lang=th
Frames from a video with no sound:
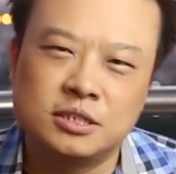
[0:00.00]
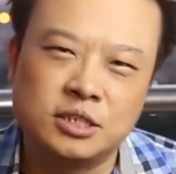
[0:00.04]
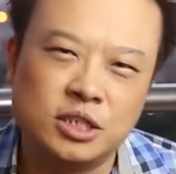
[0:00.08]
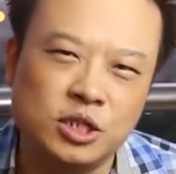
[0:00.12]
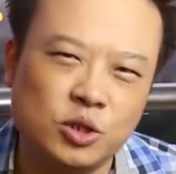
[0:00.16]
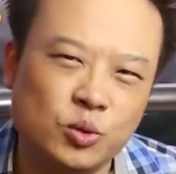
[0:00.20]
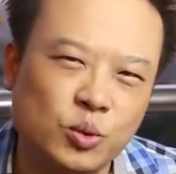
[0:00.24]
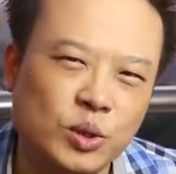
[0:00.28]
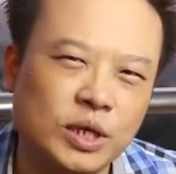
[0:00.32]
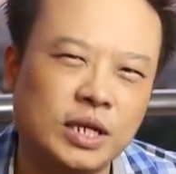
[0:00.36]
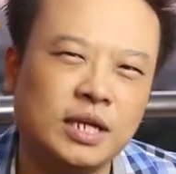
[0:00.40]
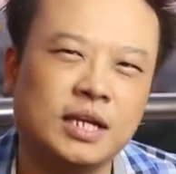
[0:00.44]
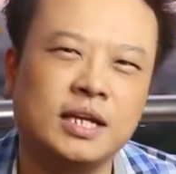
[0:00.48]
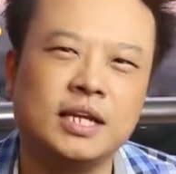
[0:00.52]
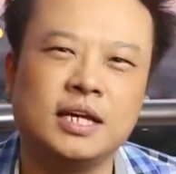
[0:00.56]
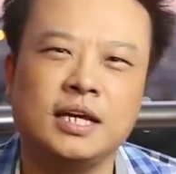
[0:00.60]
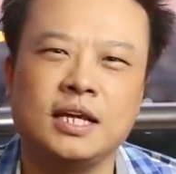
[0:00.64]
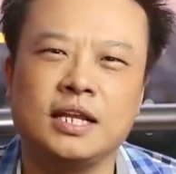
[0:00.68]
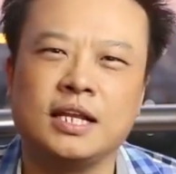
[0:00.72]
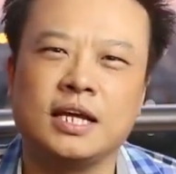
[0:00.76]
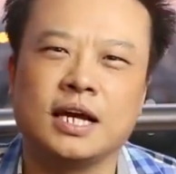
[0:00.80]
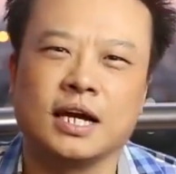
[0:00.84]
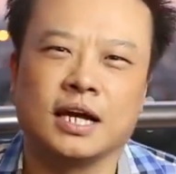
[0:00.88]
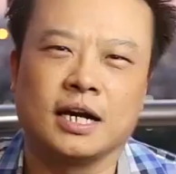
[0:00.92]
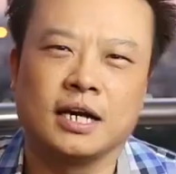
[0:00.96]
ชีวิตนี้
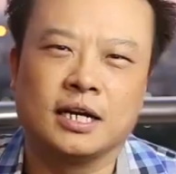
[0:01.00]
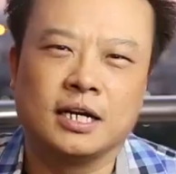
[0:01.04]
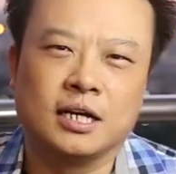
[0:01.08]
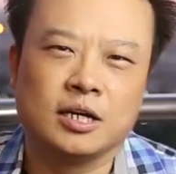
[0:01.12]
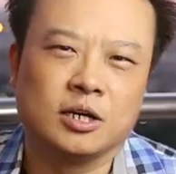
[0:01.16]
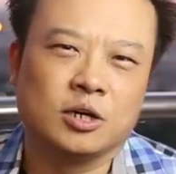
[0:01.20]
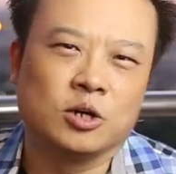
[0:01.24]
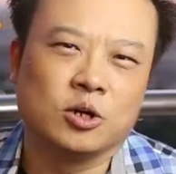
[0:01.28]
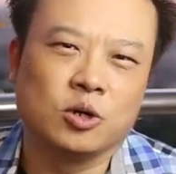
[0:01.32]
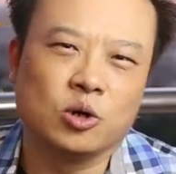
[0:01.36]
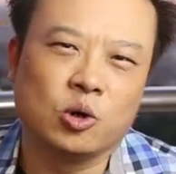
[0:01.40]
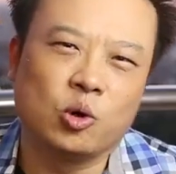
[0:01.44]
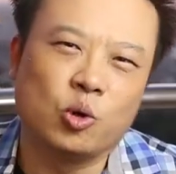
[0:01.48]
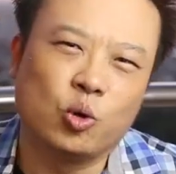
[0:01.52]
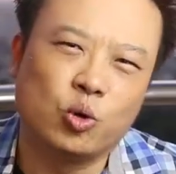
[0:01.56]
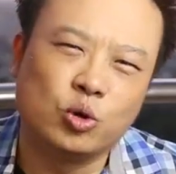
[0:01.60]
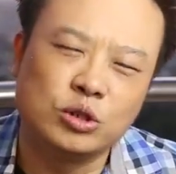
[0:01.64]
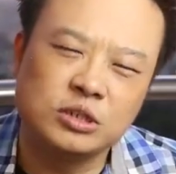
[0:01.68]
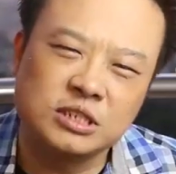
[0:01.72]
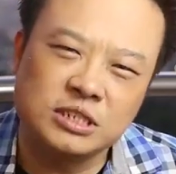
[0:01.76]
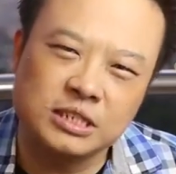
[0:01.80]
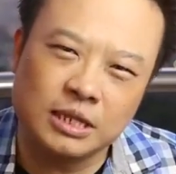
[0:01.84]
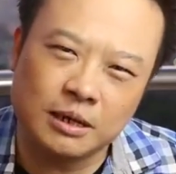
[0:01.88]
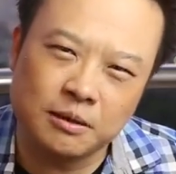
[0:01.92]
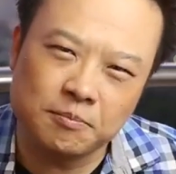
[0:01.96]
เนี่ยคุ
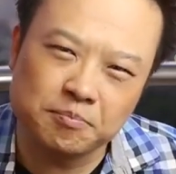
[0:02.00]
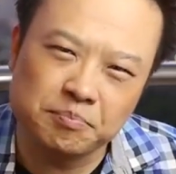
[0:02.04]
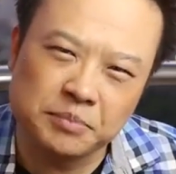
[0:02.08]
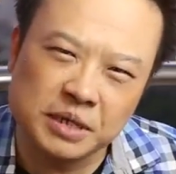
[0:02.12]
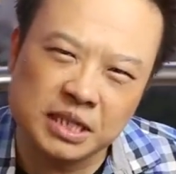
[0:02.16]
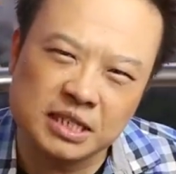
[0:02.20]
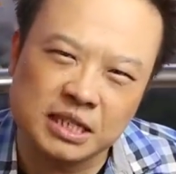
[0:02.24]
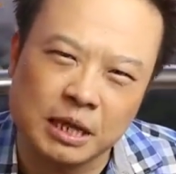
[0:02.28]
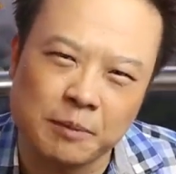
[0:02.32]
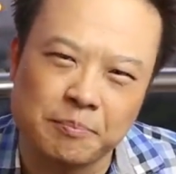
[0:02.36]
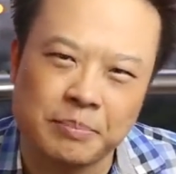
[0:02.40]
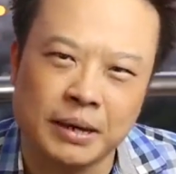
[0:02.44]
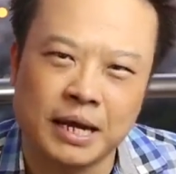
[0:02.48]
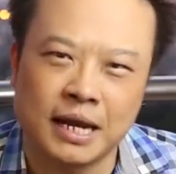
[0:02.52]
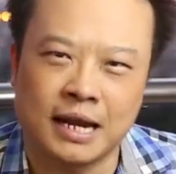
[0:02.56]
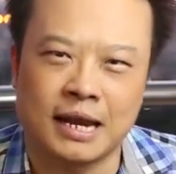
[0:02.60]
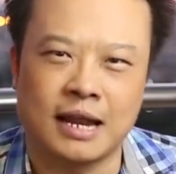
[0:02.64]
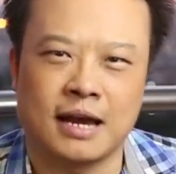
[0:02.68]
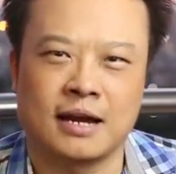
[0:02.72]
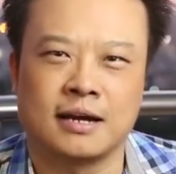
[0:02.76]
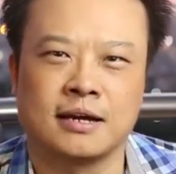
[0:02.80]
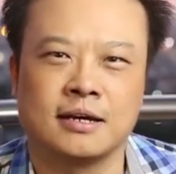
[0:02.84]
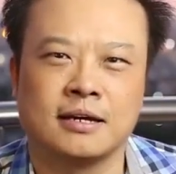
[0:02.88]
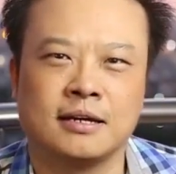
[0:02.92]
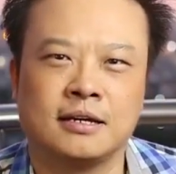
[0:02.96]
ณจะมีแต่พ
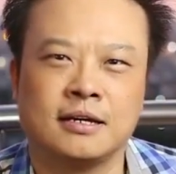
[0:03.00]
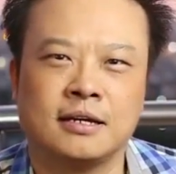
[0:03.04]
ลัง